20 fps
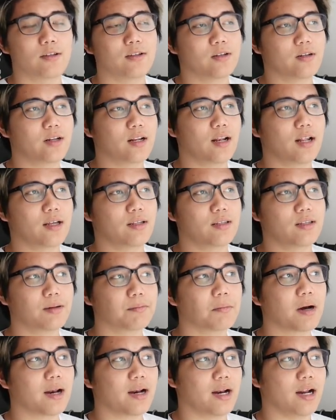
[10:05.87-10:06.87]
Cho nên là
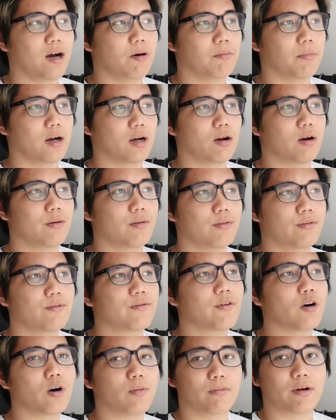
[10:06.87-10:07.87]
những bạn nào mà có
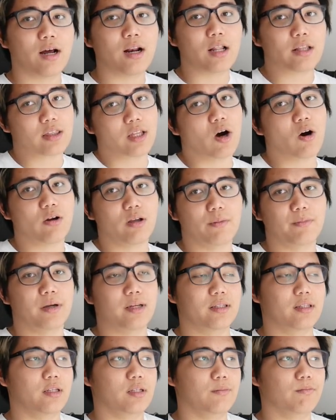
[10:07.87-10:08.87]
form khá là to như
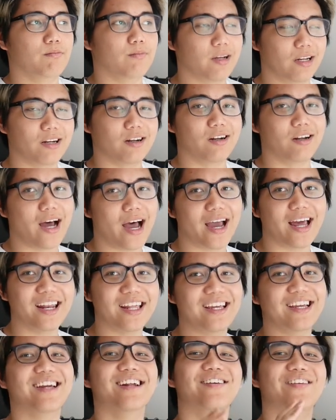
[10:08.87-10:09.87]
mình thì mình
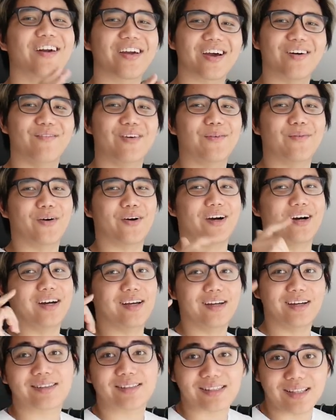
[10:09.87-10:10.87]
highly recommend mọi người
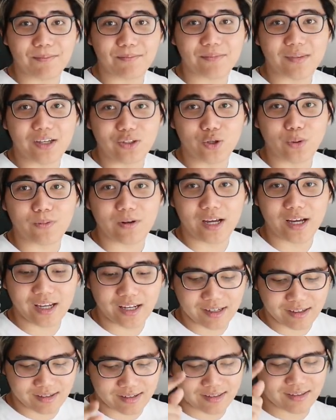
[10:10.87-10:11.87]
tập thể dục
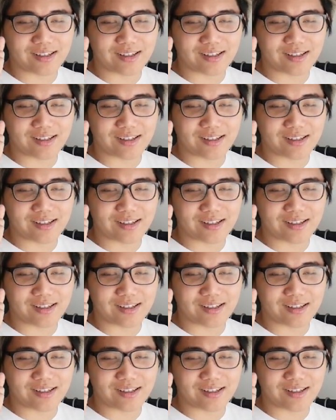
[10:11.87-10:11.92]
đi.